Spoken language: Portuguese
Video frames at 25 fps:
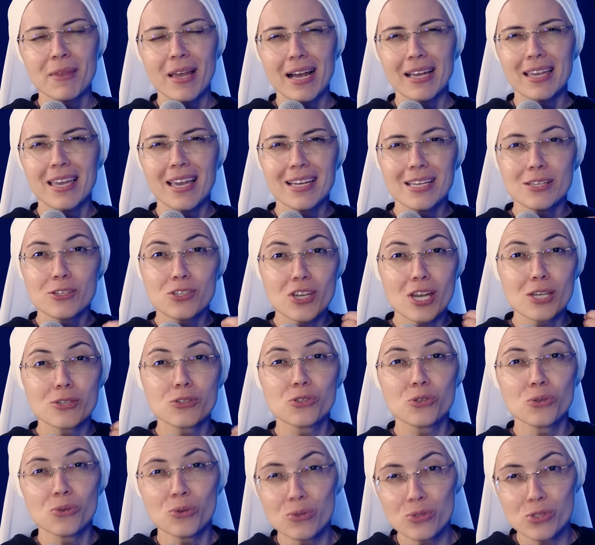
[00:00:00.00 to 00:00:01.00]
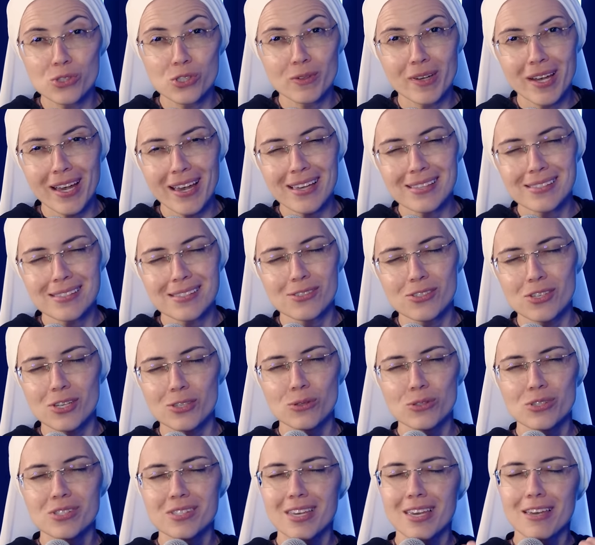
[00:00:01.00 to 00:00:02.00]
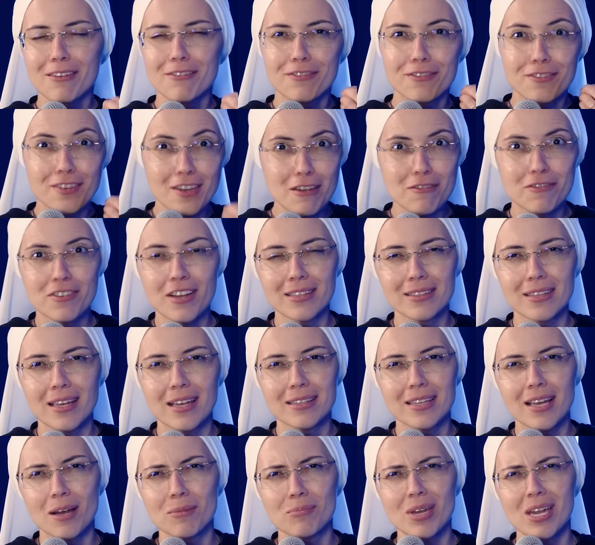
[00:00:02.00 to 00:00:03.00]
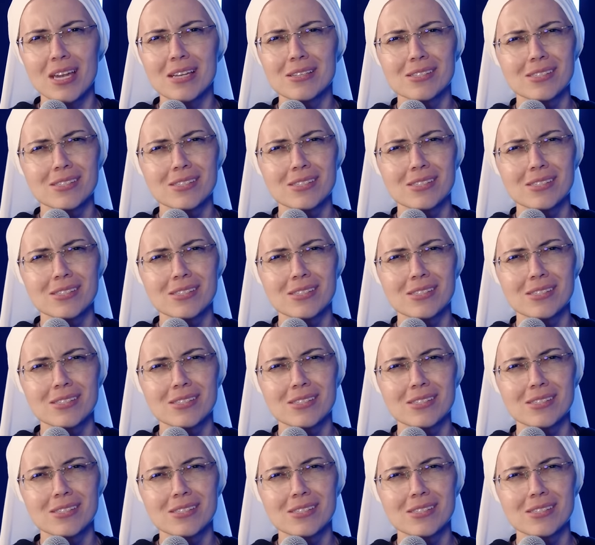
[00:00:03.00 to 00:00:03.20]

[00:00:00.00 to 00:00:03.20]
aquele Jesus, não é? Esse Jesus que vive eternamente?